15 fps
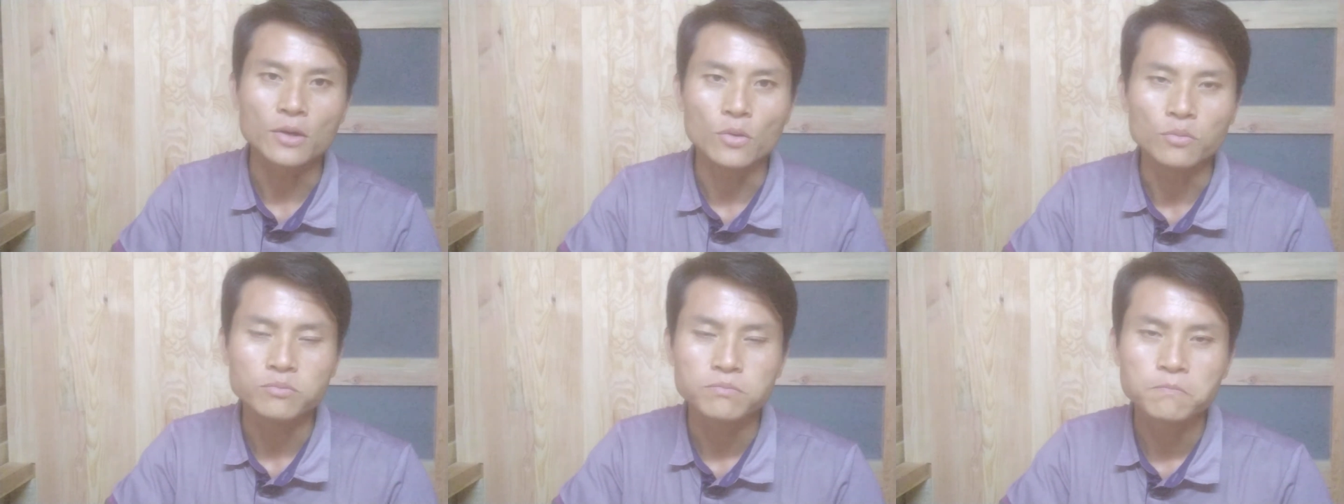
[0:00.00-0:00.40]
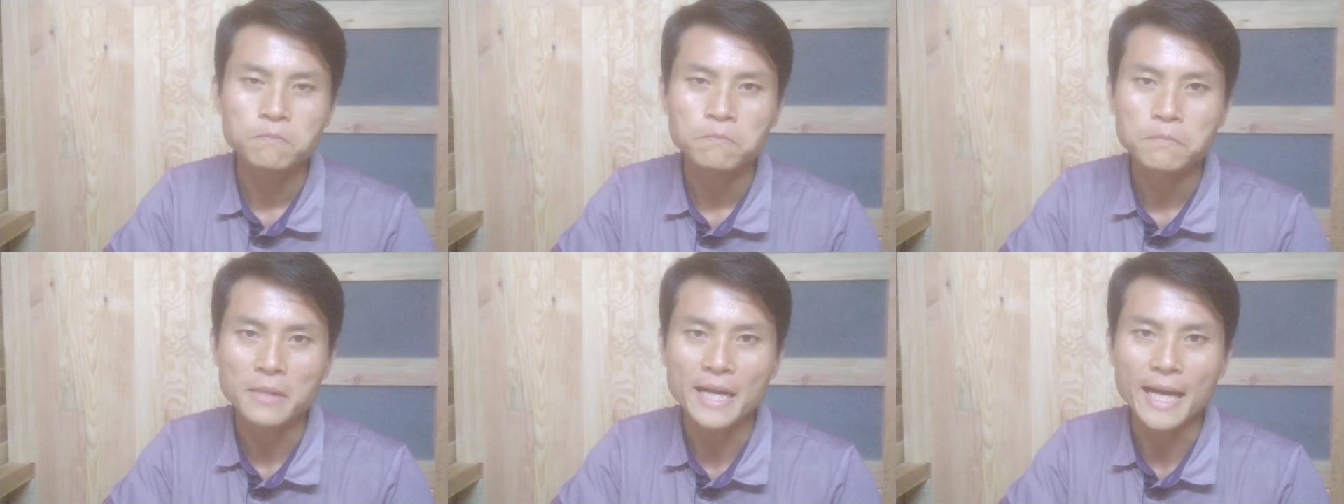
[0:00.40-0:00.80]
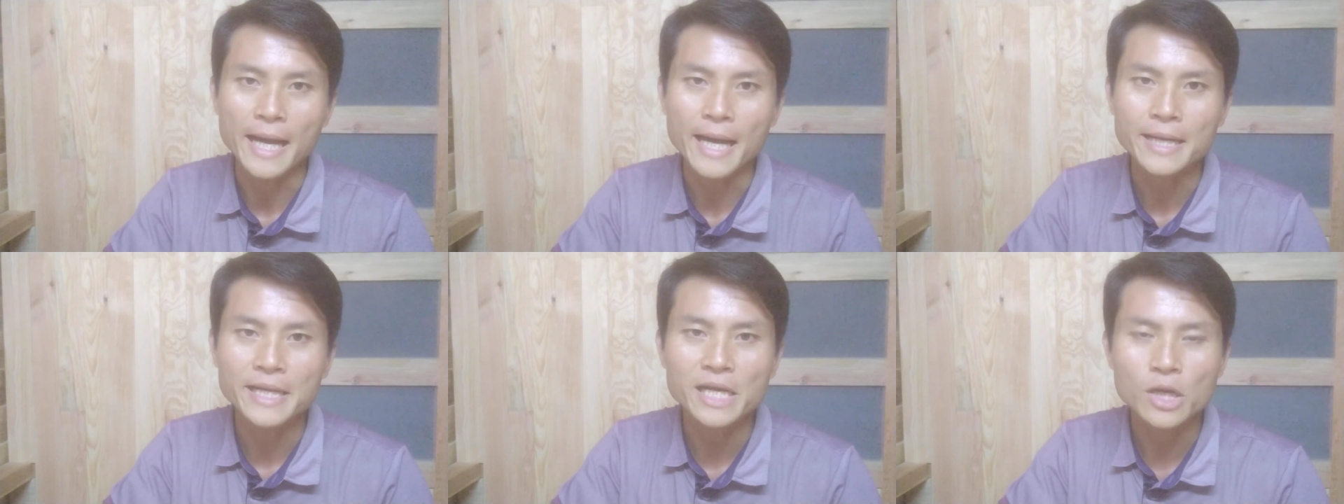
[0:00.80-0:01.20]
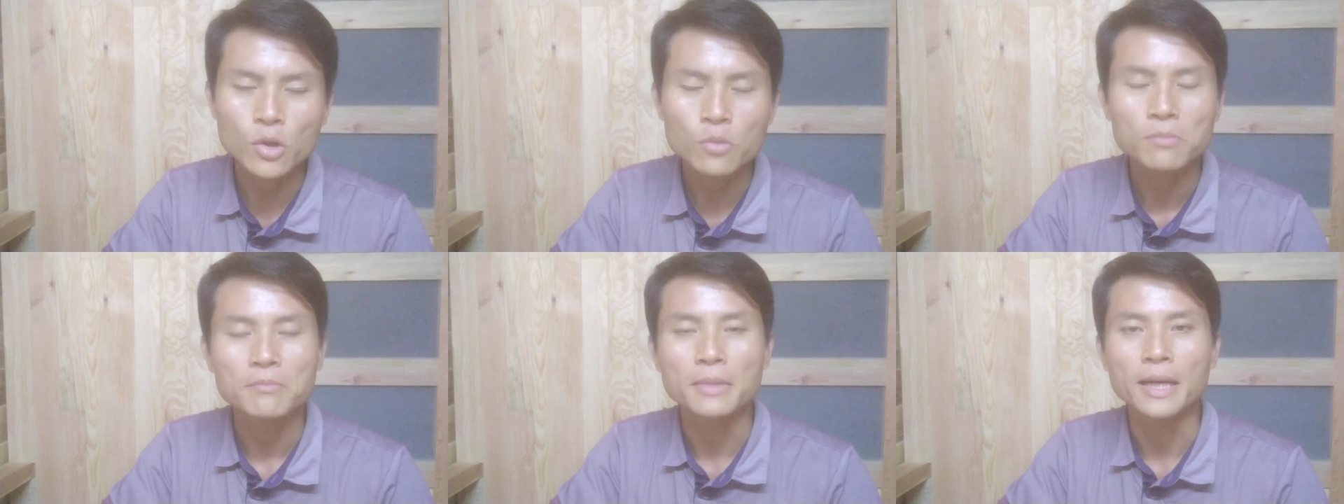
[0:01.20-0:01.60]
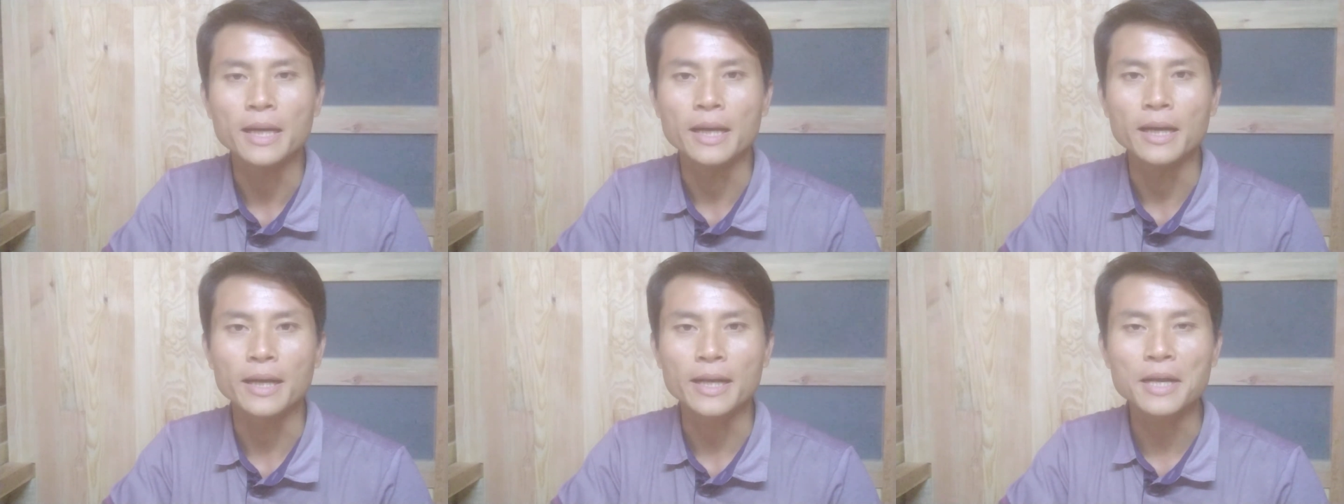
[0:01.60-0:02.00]
cũng đã đến lúc
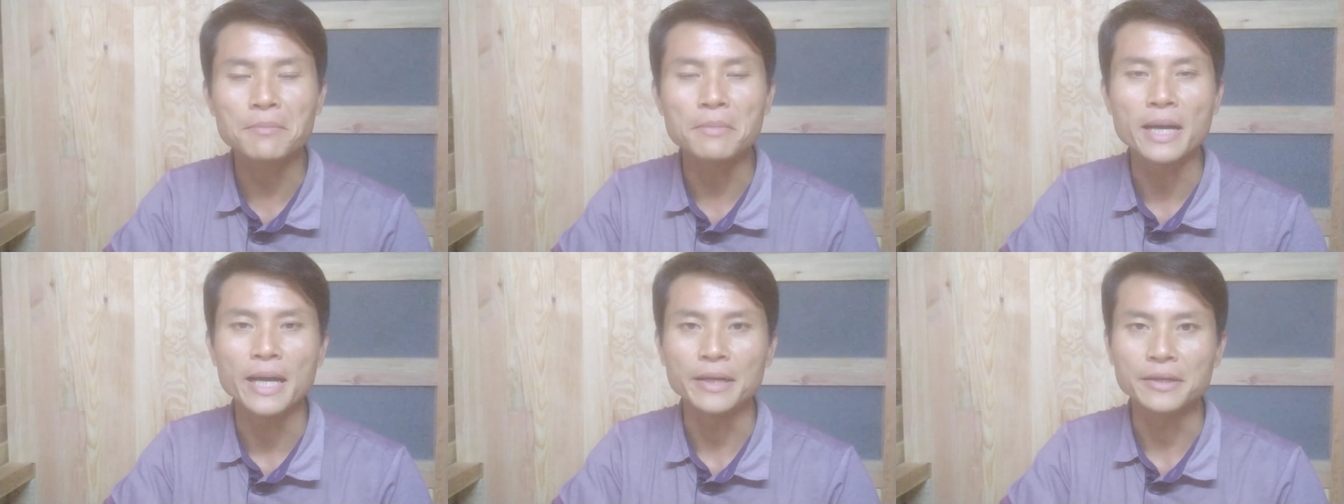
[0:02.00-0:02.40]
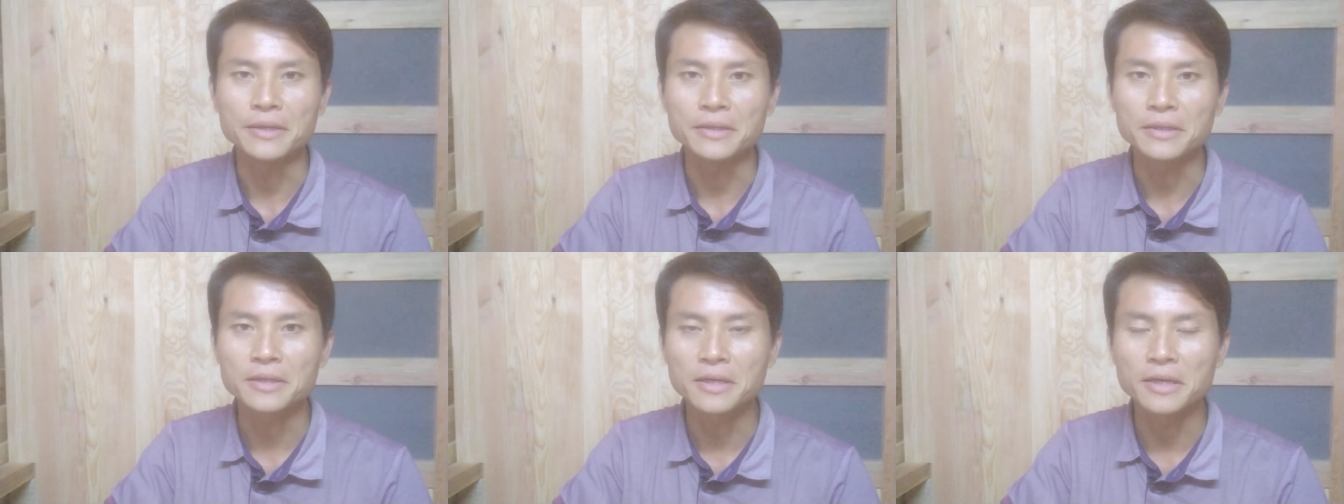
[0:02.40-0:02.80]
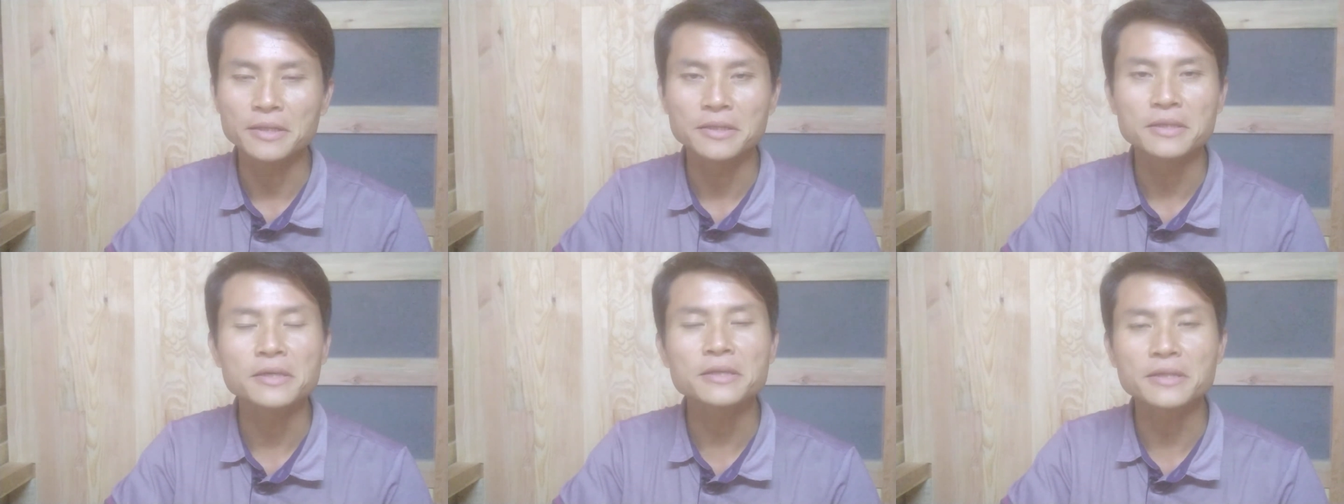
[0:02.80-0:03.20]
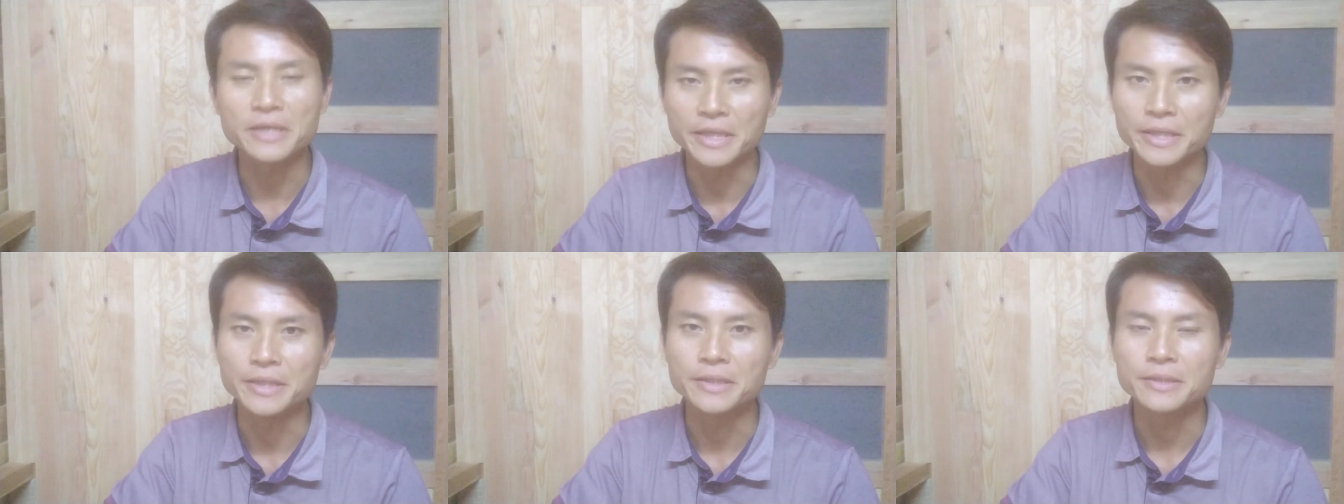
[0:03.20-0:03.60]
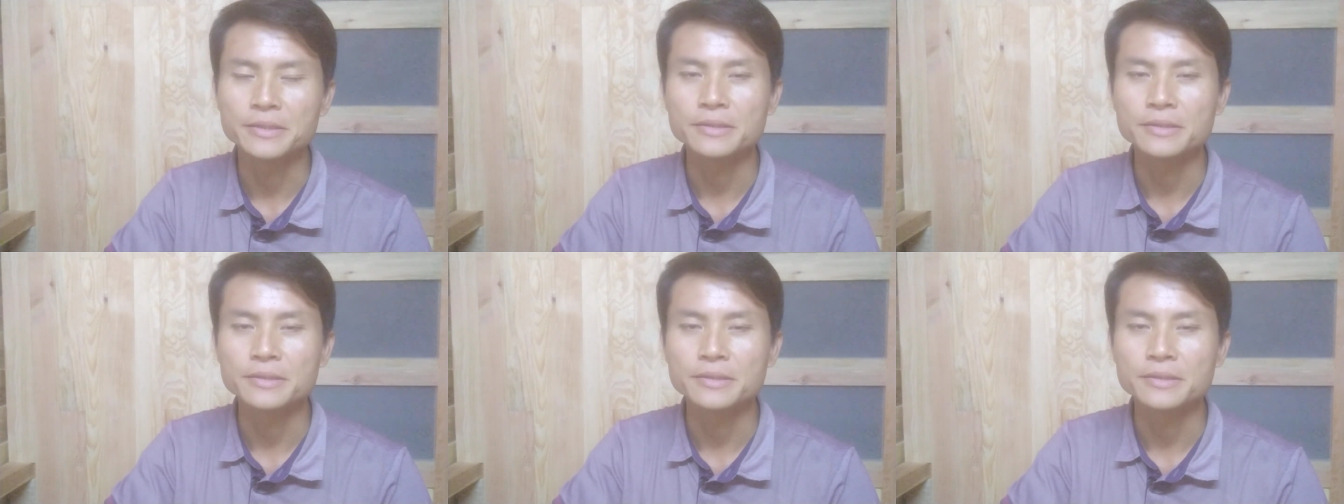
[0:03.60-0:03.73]
mà các bạn cần thức tỉnh.